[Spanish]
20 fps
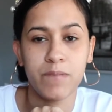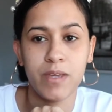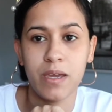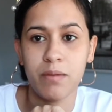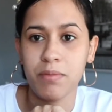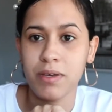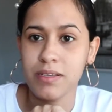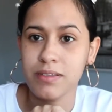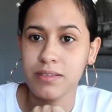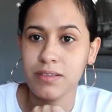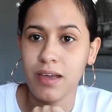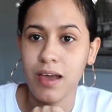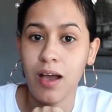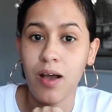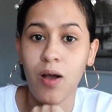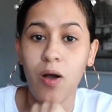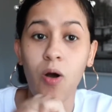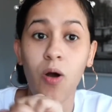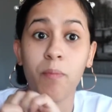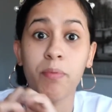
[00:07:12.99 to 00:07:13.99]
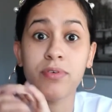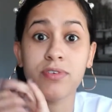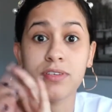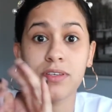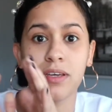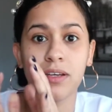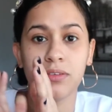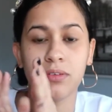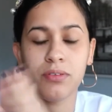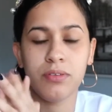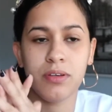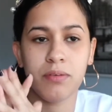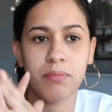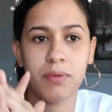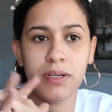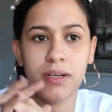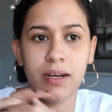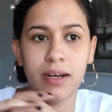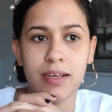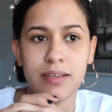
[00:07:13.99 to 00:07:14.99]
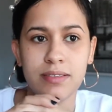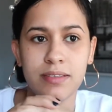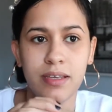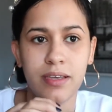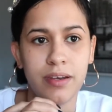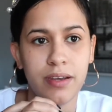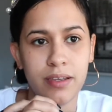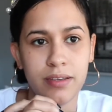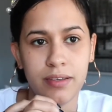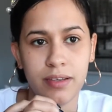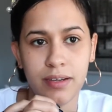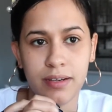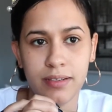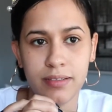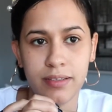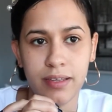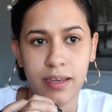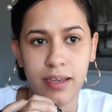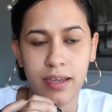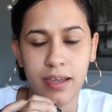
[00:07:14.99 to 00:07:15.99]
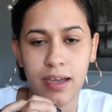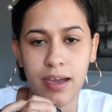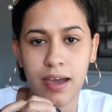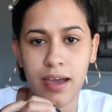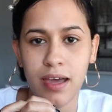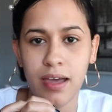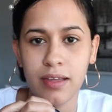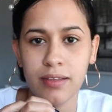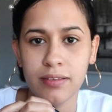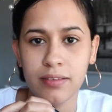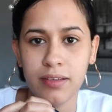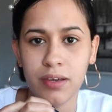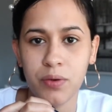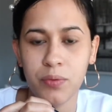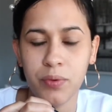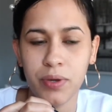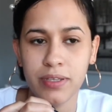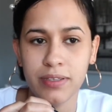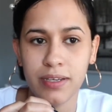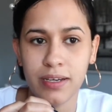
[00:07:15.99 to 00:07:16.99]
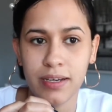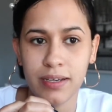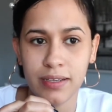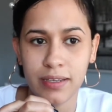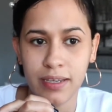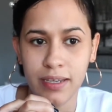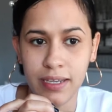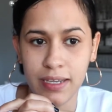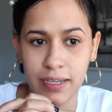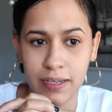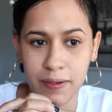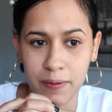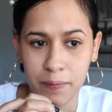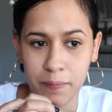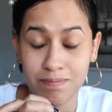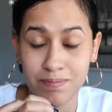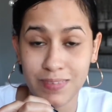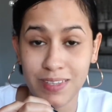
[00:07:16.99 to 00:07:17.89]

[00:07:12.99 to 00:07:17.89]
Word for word: ¿qué más? O oh, por cierto, terminé la serie ayer de And with an E.